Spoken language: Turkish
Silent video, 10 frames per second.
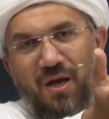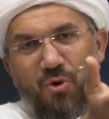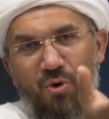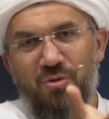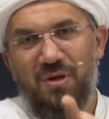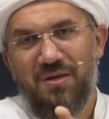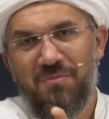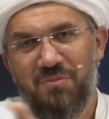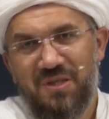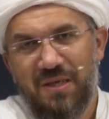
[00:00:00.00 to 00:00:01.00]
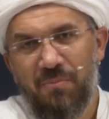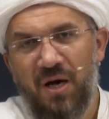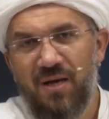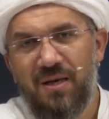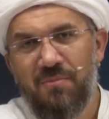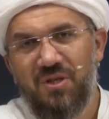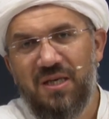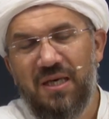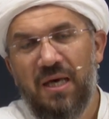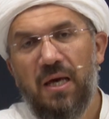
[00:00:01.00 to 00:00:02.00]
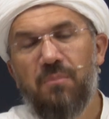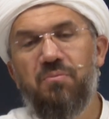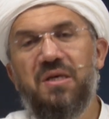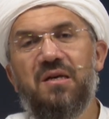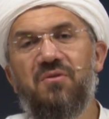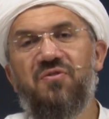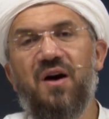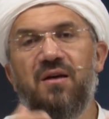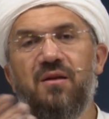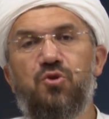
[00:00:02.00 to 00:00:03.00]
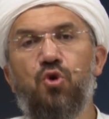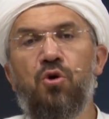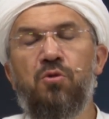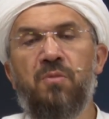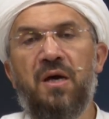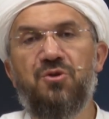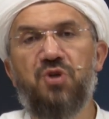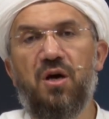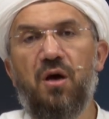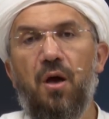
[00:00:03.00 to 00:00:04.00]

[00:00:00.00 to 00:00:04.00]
onların bize madem ki bir faydası olmayacak